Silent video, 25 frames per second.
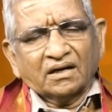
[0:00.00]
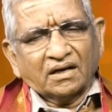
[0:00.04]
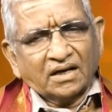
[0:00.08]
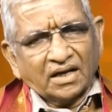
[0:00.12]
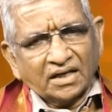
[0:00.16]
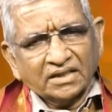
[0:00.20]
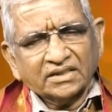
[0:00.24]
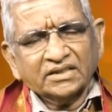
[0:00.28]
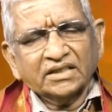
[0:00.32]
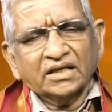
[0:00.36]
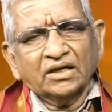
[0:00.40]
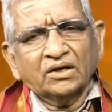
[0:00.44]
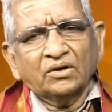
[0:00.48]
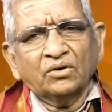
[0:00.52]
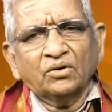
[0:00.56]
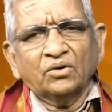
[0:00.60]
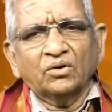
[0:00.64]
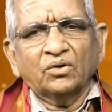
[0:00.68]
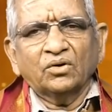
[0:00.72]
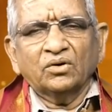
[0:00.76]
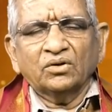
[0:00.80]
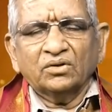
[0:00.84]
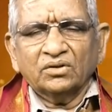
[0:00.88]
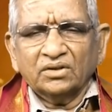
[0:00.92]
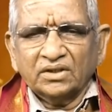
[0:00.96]
రాజ్యంలో
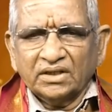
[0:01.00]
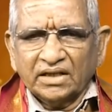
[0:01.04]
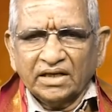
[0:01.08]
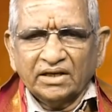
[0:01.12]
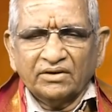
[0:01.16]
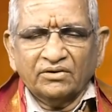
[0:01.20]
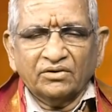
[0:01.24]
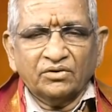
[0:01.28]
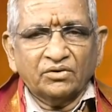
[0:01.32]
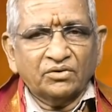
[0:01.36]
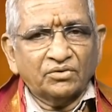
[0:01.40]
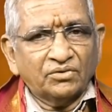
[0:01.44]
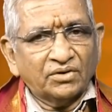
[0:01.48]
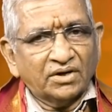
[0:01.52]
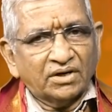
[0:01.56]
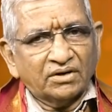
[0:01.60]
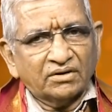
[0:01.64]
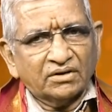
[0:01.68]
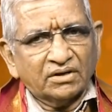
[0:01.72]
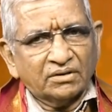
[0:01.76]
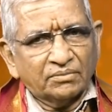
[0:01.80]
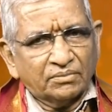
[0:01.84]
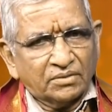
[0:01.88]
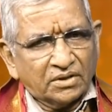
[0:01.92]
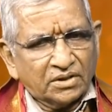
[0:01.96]
దేవగురు
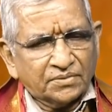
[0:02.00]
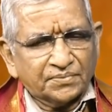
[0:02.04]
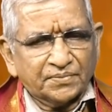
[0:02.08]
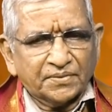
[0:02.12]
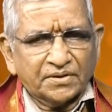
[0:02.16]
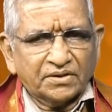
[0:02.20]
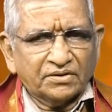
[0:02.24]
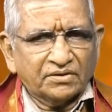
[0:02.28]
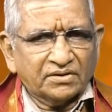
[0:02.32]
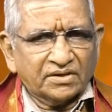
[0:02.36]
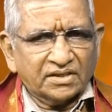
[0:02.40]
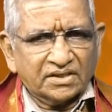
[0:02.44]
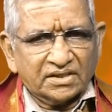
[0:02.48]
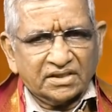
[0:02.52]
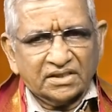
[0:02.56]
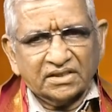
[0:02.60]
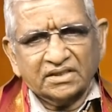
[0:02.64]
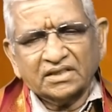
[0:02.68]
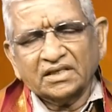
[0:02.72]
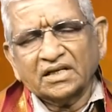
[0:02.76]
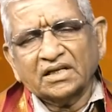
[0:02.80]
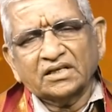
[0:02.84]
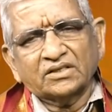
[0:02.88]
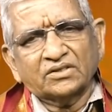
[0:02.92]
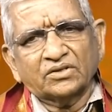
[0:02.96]
అయినటువంటి బృహస్పతి యొక్క
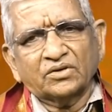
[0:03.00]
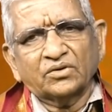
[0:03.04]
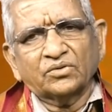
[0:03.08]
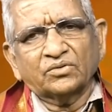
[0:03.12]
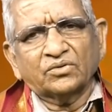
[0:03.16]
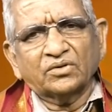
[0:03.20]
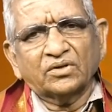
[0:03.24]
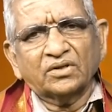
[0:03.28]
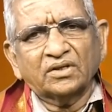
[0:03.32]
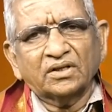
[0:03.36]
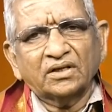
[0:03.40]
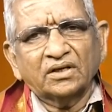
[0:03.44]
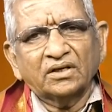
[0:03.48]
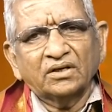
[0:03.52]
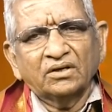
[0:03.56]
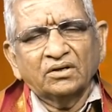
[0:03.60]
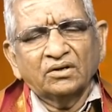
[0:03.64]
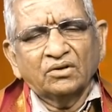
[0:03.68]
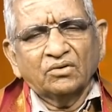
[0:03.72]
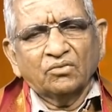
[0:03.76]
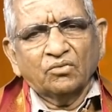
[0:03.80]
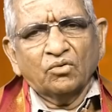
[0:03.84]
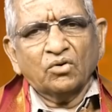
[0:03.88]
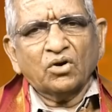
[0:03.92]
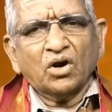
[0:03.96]
సంచారం జరుగుతోంది
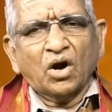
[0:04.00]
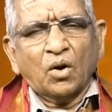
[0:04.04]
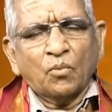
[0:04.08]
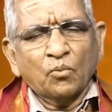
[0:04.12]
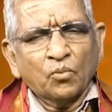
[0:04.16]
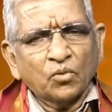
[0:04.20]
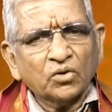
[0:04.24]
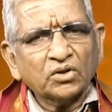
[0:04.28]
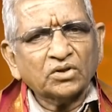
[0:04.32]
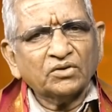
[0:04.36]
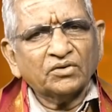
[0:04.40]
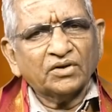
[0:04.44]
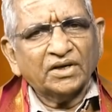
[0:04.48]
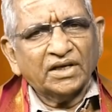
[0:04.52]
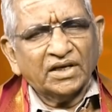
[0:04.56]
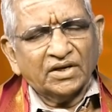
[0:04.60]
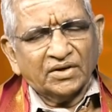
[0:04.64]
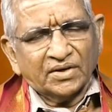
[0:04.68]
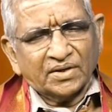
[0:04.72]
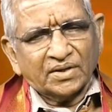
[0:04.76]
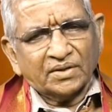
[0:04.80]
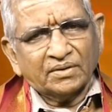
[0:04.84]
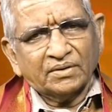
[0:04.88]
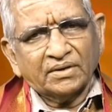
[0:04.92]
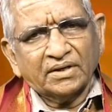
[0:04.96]
ఒక
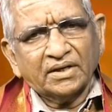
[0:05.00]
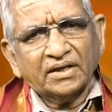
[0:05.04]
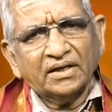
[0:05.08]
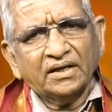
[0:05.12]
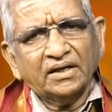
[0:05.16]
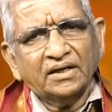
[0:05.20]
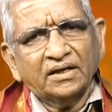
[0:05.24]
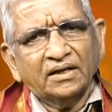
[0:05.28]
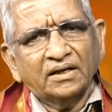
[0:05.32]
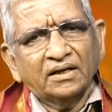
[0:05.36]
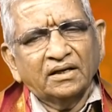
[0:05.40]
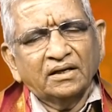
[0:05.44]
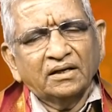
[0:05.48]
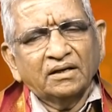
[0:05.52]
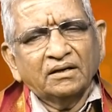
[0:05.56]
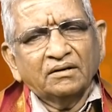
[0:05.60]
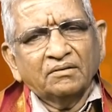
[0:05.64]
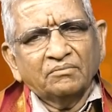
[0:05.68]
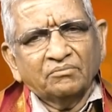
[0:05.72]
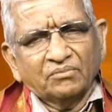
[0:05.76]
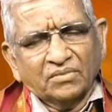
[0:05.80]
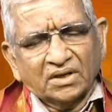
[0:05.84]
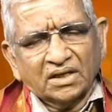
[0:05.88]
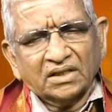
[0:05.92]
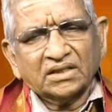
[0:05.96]
అమృతమైనటువంటి
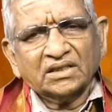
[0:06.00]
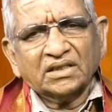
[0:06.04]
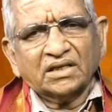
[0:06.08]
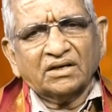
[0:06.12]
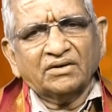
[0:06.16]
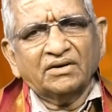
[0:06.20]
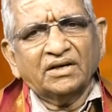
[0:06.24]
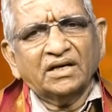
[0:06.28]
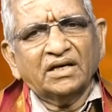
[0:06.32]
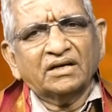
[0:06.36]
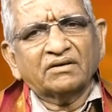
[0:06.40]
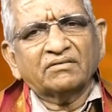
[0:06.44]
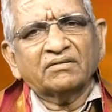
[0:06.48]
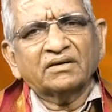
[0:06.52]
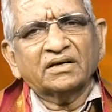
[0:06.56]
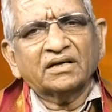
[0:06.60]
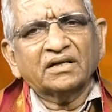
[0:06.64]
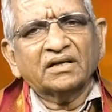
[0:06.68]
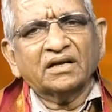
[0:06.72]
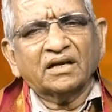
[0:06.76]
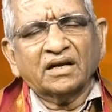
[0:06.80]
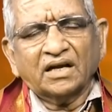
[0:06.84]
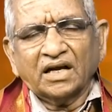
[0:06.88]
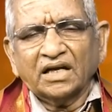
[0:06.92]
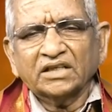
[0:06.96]
మహత్తరమైనటువంటి
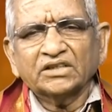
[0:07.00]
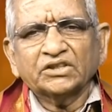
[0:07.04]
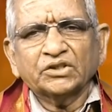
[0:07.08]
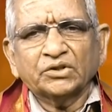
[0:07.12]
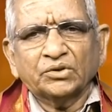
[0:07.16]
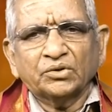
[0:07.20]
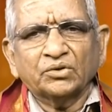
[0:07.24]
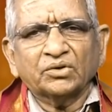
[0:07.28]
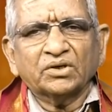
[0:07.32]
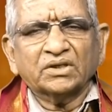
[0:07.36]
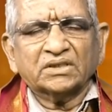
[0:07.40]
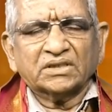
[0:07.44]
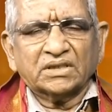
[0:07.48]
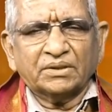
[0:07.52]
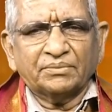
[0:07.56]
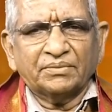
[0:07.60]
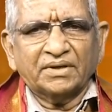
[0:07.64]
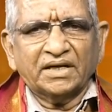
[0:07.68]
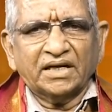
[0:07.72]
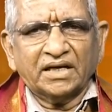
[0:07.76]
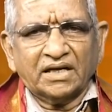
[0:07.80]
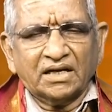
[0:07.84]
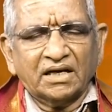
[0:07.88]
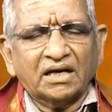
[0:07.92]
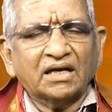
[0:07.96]
రాజయోగ
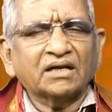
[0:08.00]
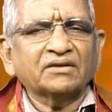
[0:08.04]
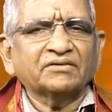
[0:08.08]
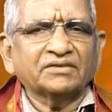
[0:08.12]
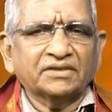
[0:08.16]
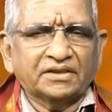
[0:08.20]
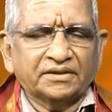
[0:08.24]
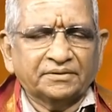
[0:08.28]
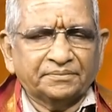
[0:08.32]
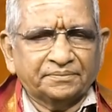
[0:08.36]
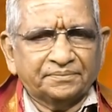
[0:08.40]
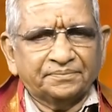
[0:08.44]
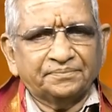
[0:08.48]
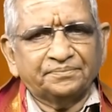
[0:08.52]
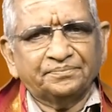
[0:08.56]
సమయకాలం ఇది